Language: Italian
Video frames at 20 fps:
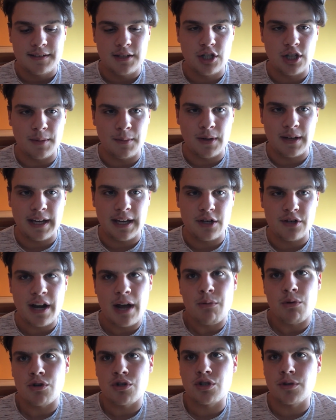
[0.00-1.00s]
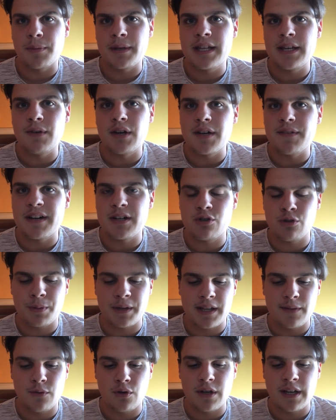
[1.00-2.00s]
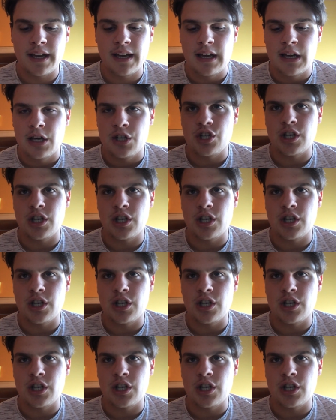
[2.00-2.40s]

diciamo che non è un nostro obiettivo arrivare sopra di voi